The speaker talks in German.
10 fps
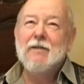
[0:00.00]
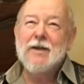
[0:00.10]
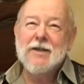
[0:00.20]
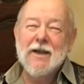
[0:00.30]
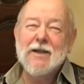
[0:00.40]

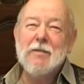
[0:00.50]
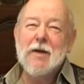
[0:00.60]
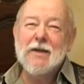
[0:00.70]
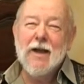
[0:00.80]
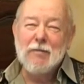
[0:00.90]
Was täten
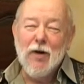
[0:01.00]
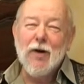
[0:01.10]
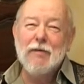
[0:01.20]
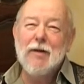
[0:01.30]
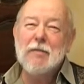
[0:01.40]
wir dann
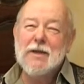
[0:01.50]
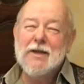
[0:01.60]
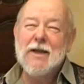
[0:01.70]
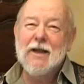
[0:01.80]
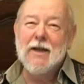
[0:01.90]
machen, wenn wir
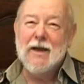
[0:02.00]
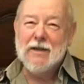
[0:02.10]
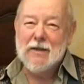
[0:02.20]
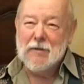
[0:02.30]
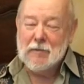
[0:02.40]
sie nicht
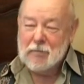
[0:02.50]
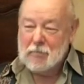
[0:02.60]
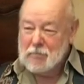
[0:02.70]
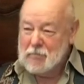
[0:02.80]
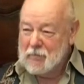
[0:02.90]
hätten?
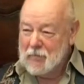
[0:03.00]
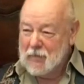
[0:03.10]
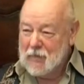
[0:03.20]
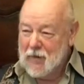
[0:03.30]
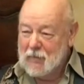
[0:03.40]

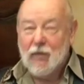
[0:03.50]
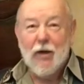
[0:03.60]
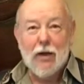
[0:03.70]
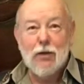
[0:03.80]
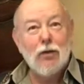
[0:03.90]
Wir
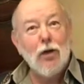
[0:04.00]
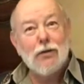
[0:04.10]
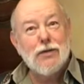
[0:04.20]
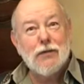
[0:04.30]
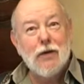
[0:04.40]
waren ja
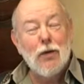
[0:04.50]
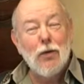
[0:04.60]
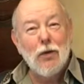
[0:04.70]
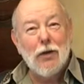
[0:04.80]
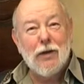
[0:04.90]
ganz
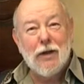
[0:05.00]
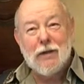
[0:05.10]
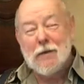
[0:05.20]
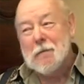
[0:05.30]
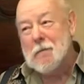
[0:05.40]
verloren. Nicht?